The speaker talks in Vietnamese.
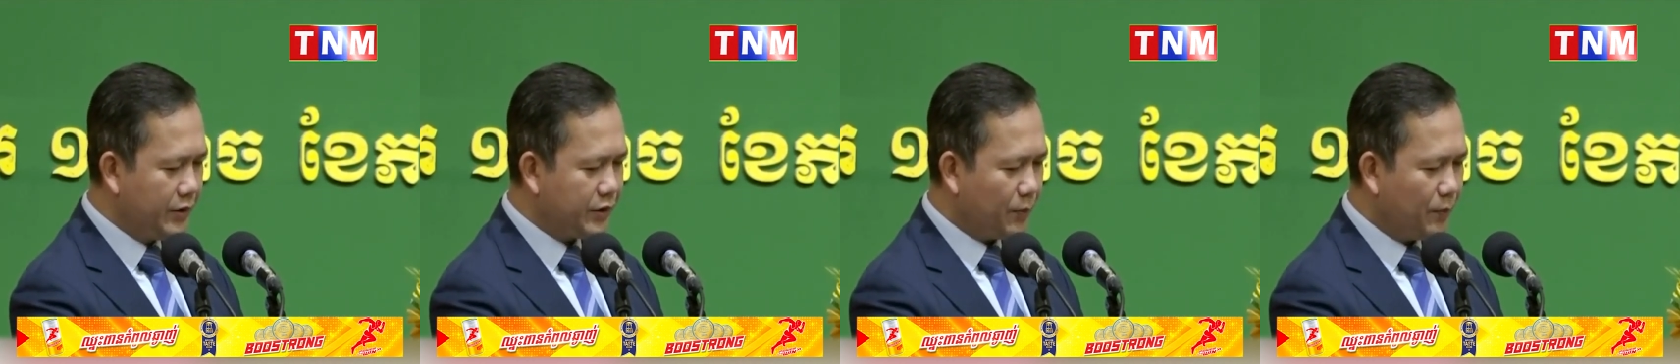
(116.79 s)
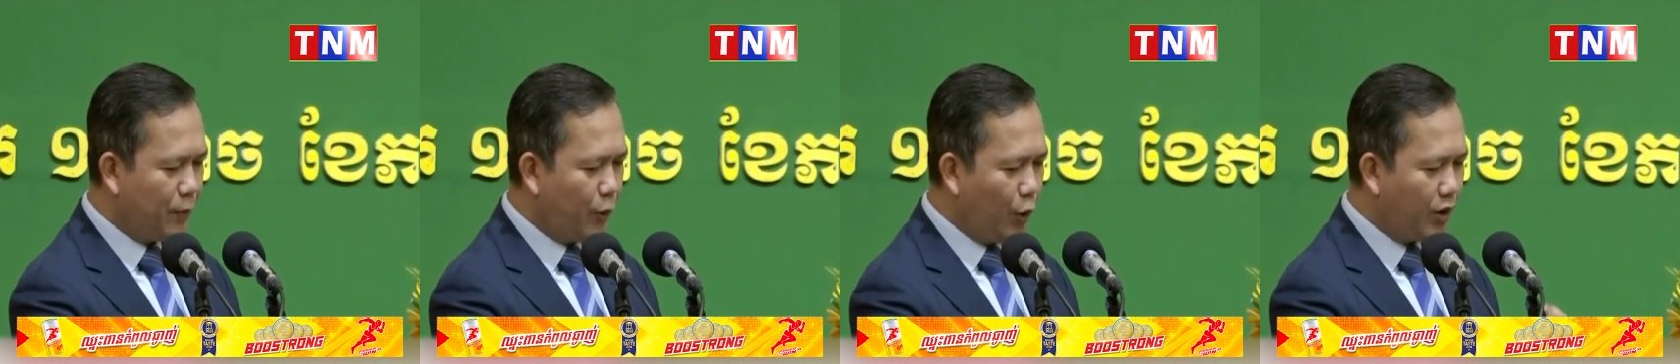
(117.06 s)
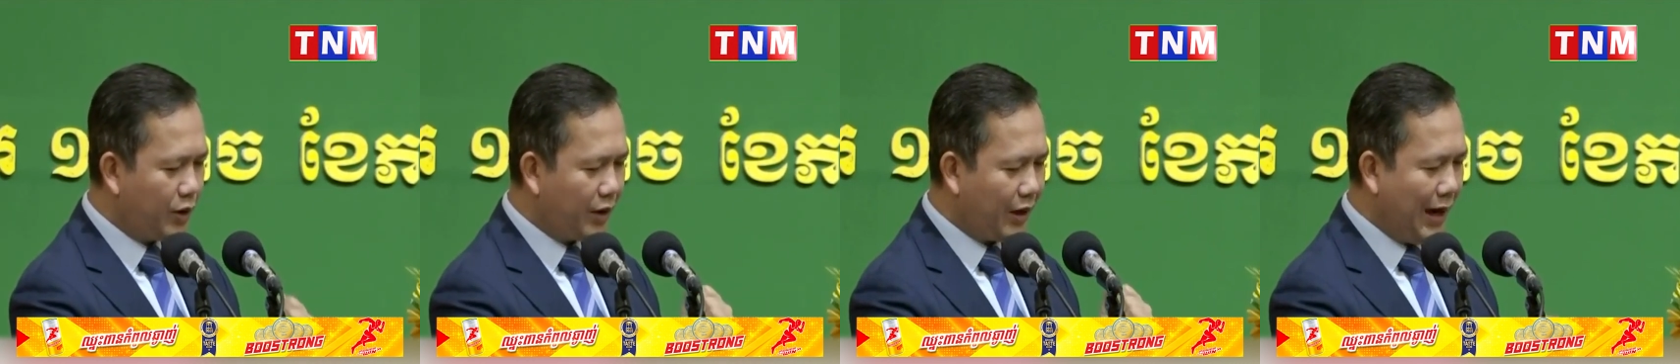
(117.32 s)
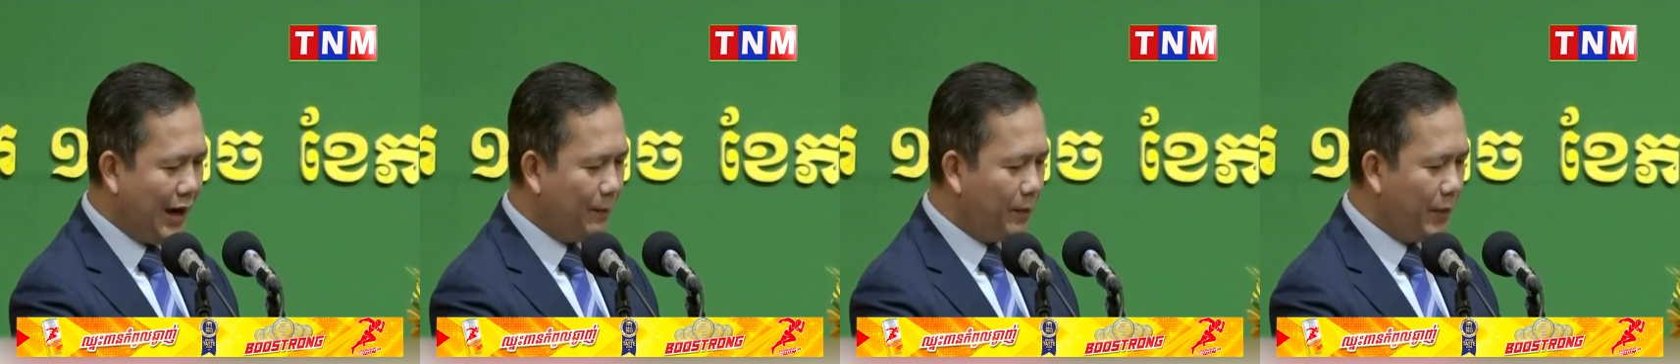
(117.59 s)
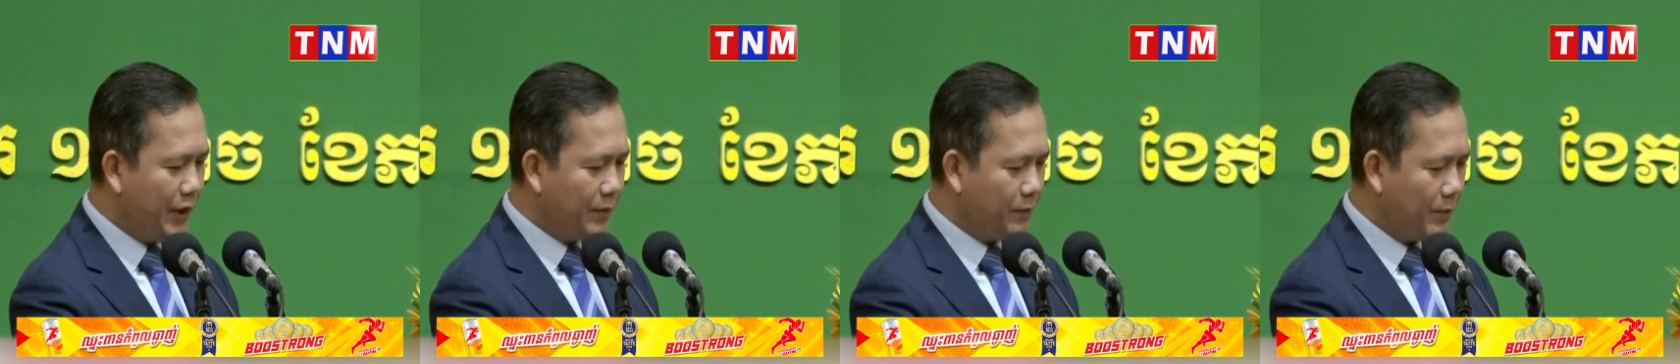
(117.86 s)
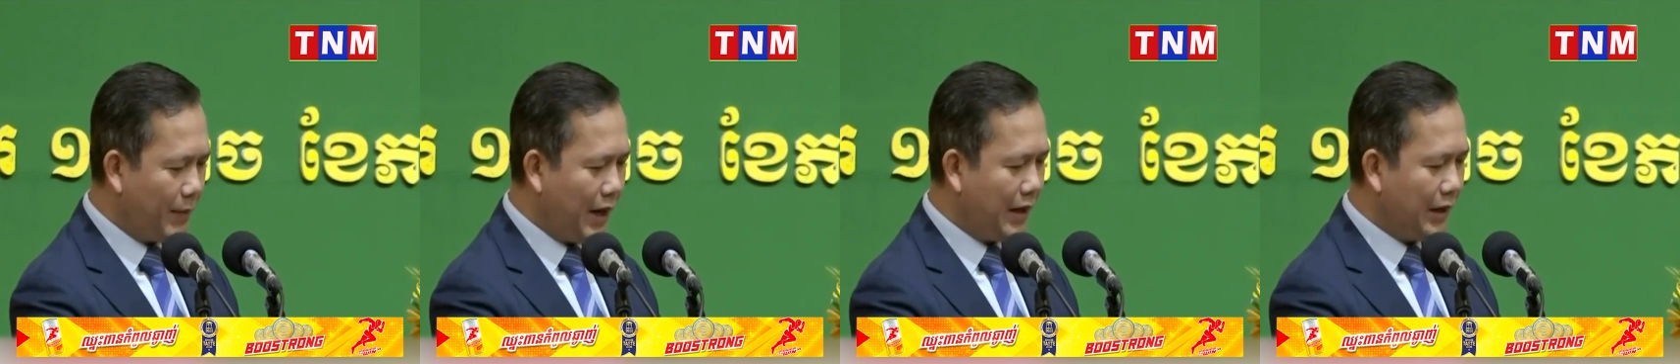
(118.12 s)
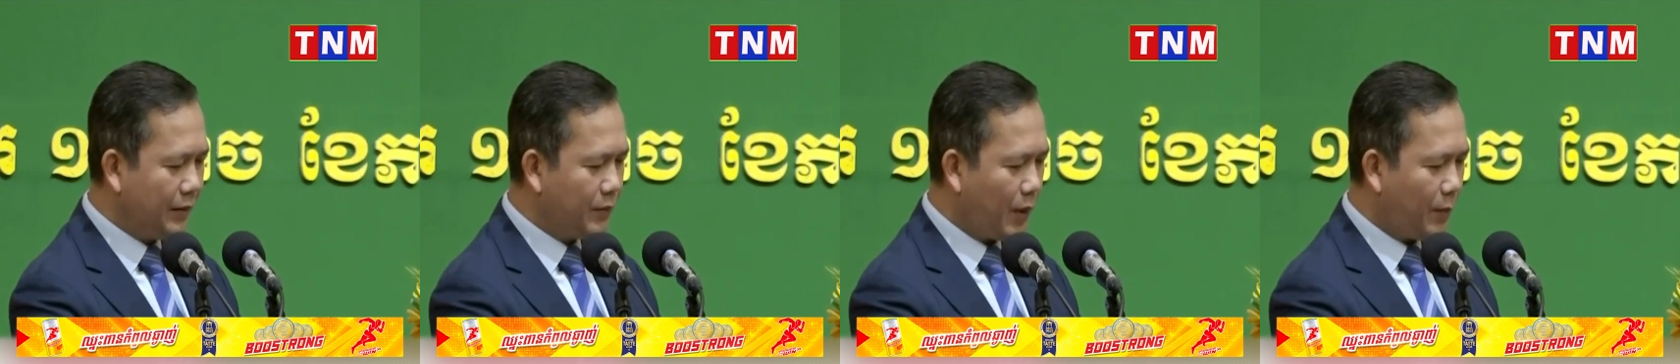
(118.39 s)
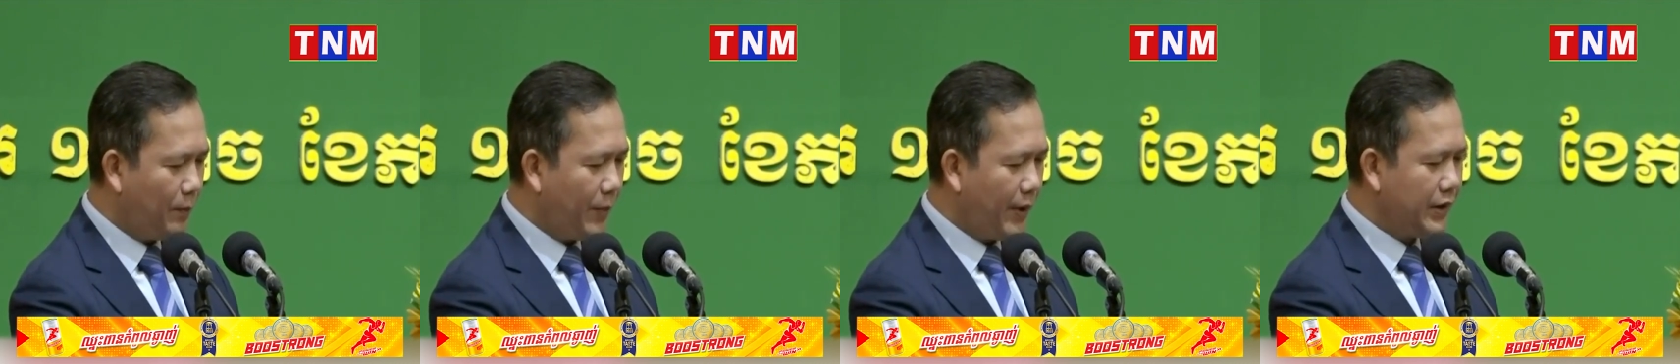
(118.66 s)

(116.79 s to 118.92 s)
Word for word: chấm pua ca mình ban bom